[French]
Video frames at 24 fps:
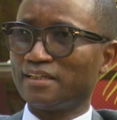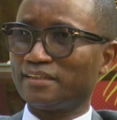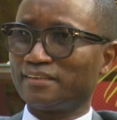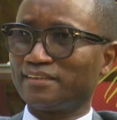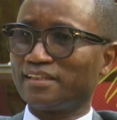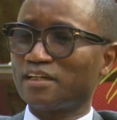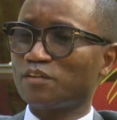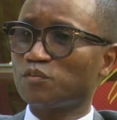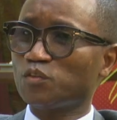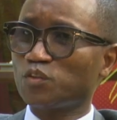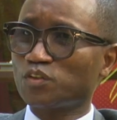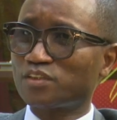
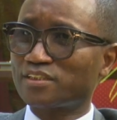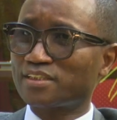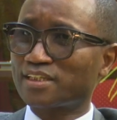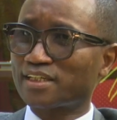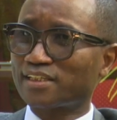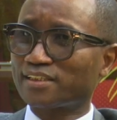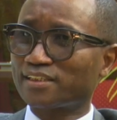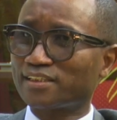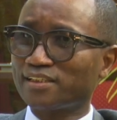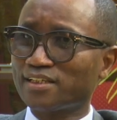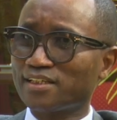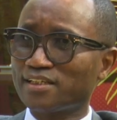Dans votre
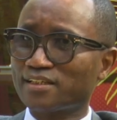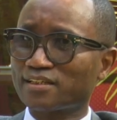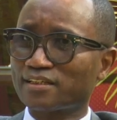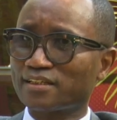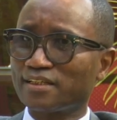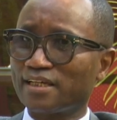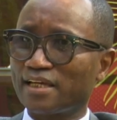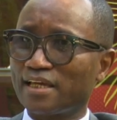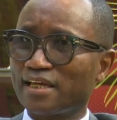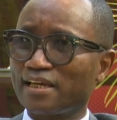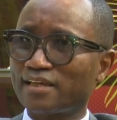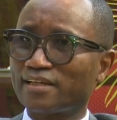secteur,
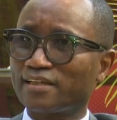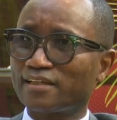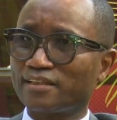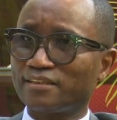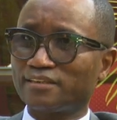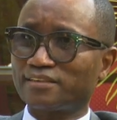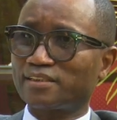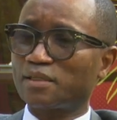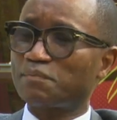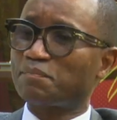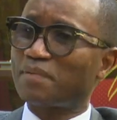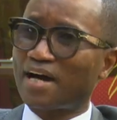ce
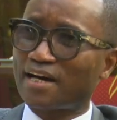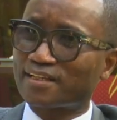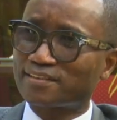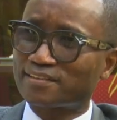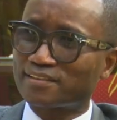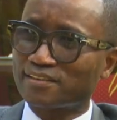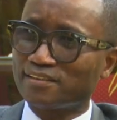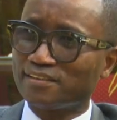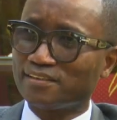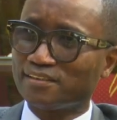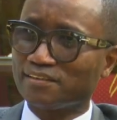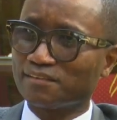n'est pas
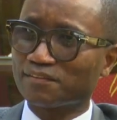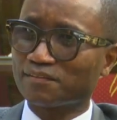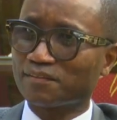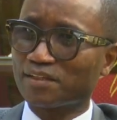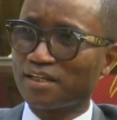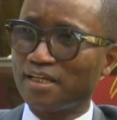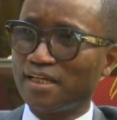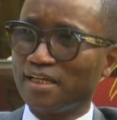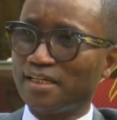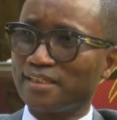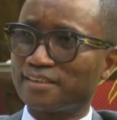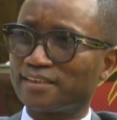ni.
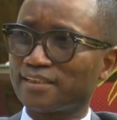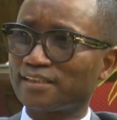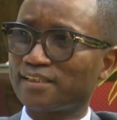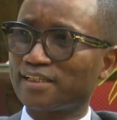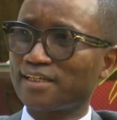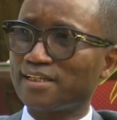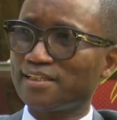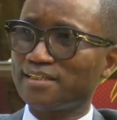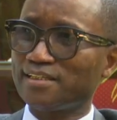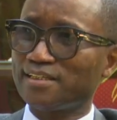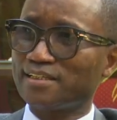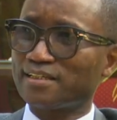
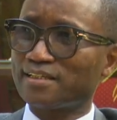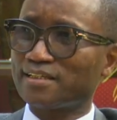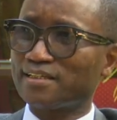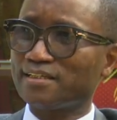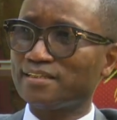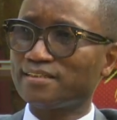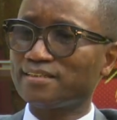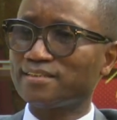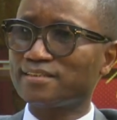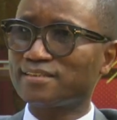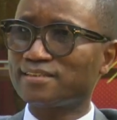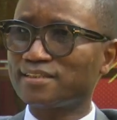C'est-à-dire,
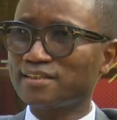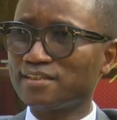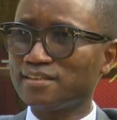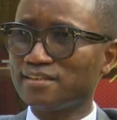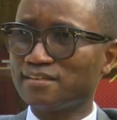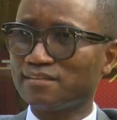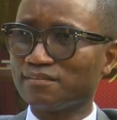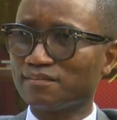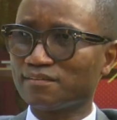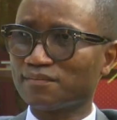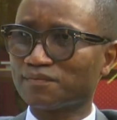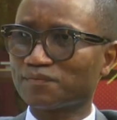
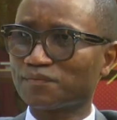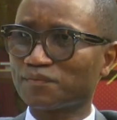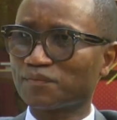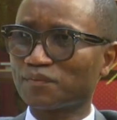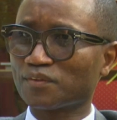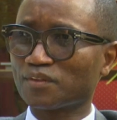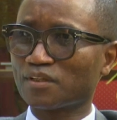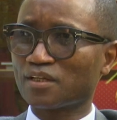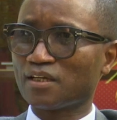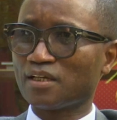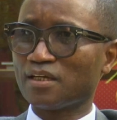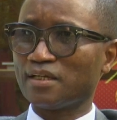si
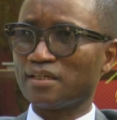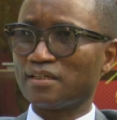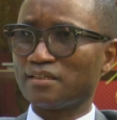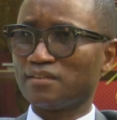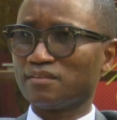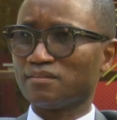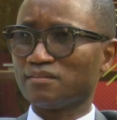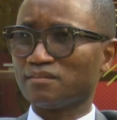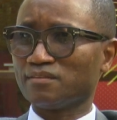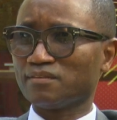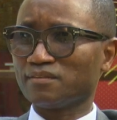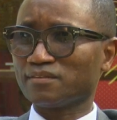
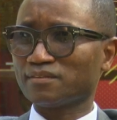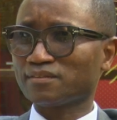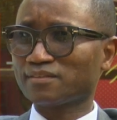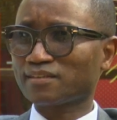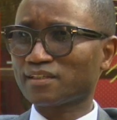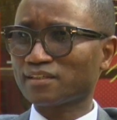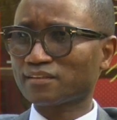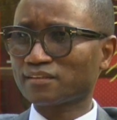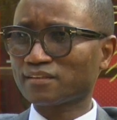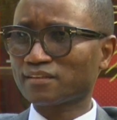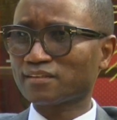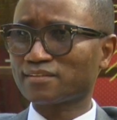
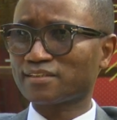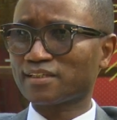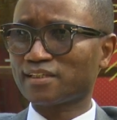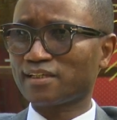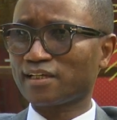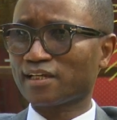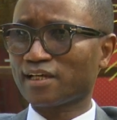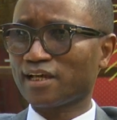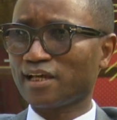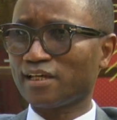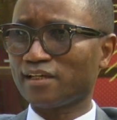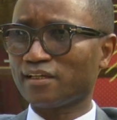certains
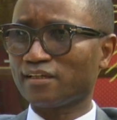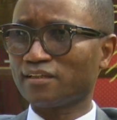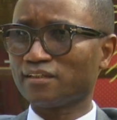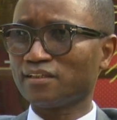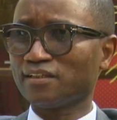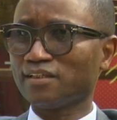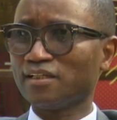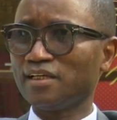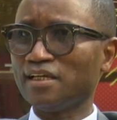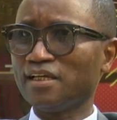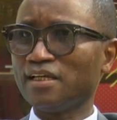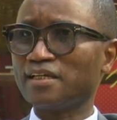Sénégalais
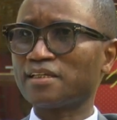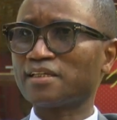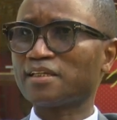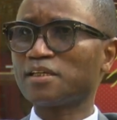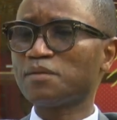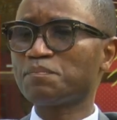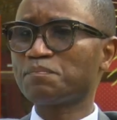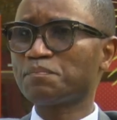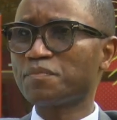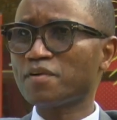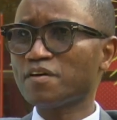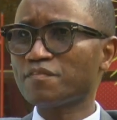
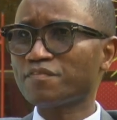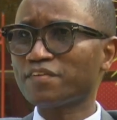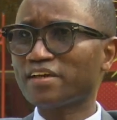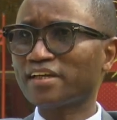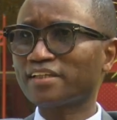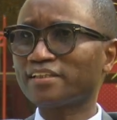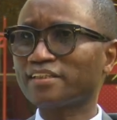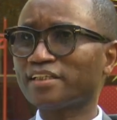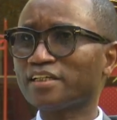qui peuvent être